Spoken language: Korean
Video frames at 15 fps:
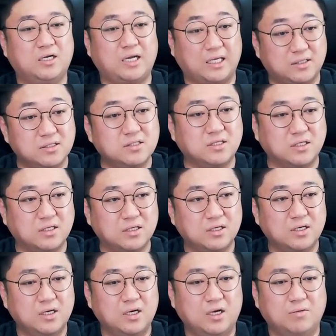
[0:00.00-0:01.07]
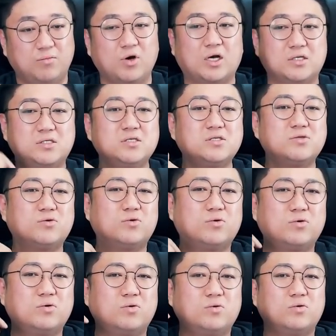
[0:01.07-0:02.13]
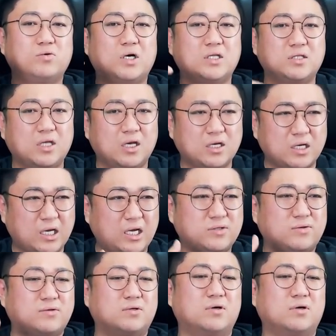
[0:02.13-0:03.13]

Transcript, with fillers: 라든지 뭔가 스스로한테 계속